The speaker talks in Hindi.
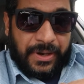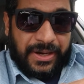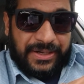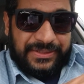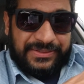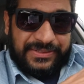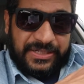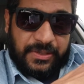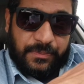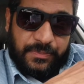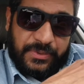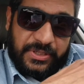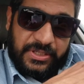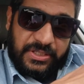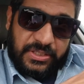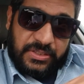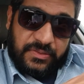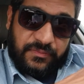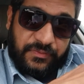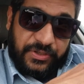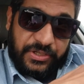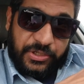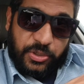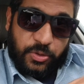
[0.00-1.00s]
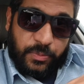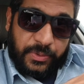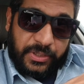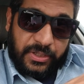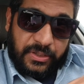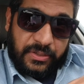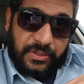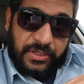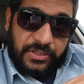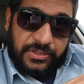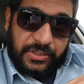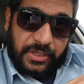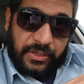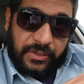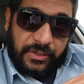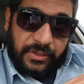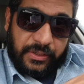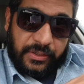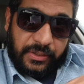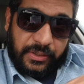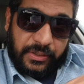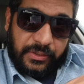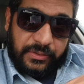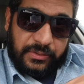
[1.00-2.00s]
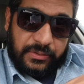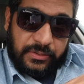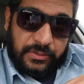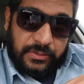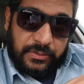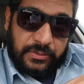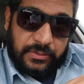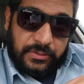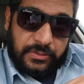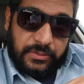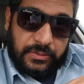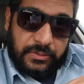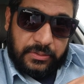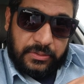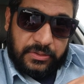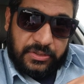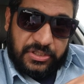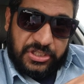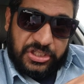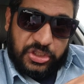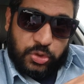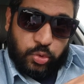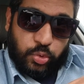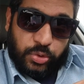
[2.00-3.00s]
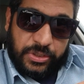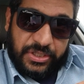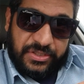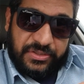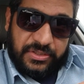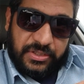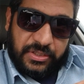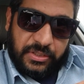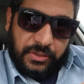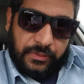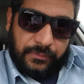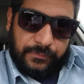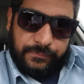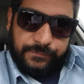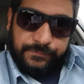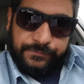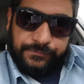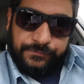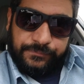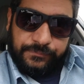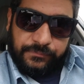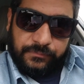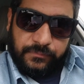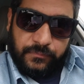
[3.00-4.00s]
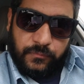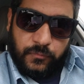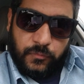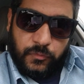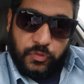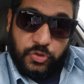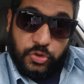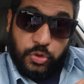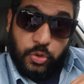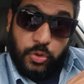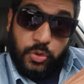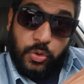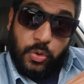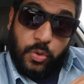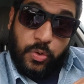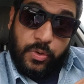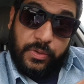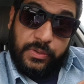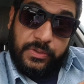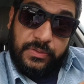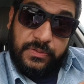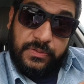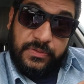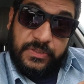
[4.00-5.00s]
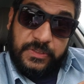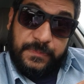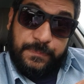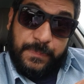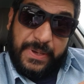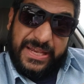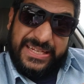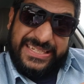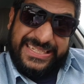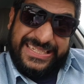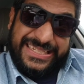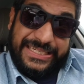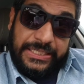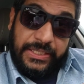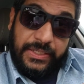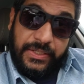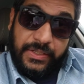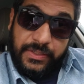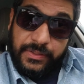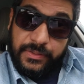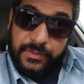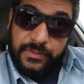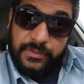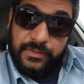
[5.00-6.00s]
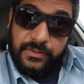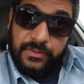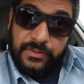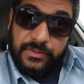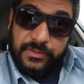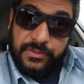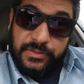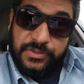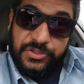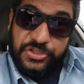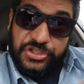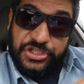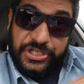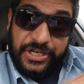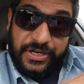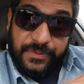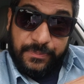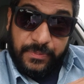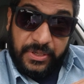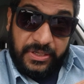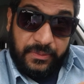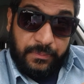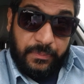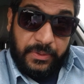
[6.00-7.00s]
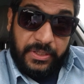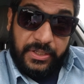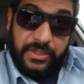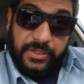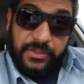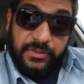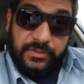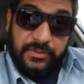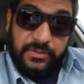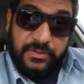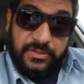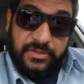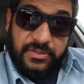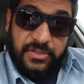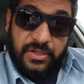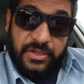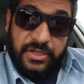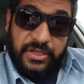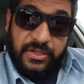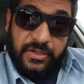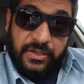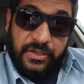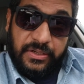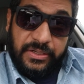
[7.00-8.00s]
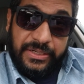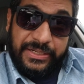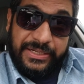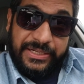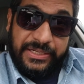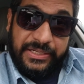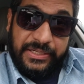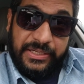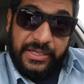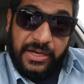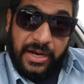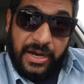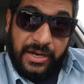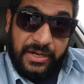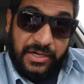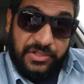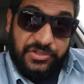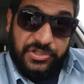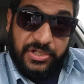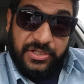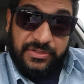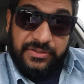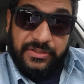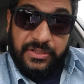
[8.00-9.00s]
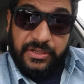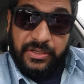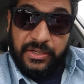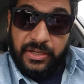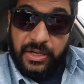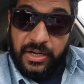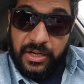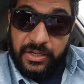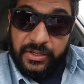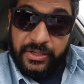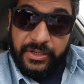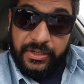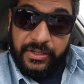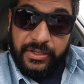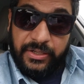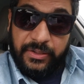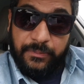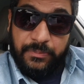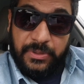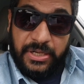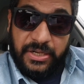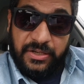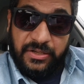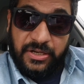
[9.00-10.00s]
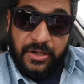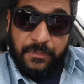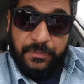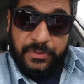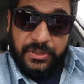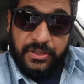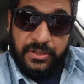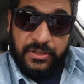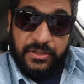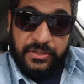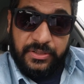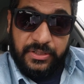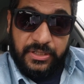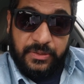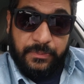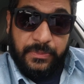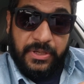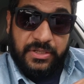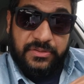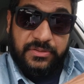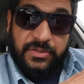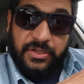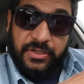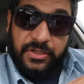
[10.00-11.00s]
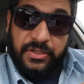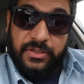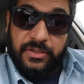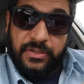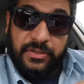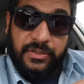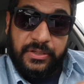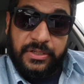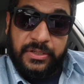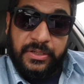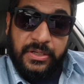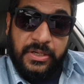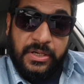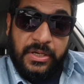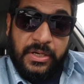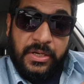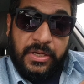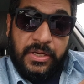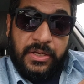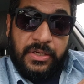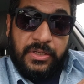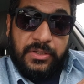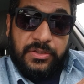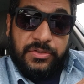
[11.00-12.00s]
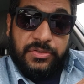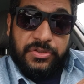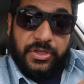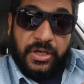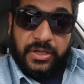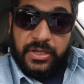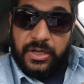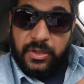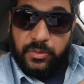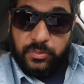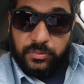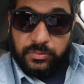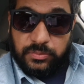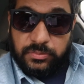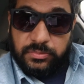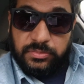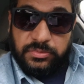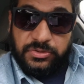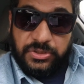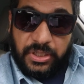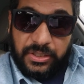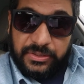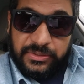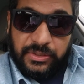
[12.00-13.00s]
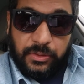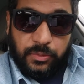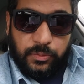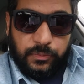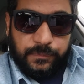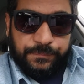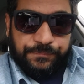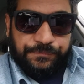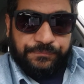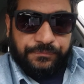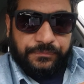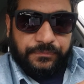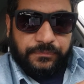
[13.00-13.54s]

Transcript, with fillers: बात हम इस वीडियो में करने जा रहे हैं स्टूडेंट्स की जो लोग स्पेशली जर्मन में स्टडी करने के लिए आना चाहते हैं आ रहे हैं प्लानिंग आपने करनी कि मैं स्टडी करने जा रहा हूँ चाहता हूँ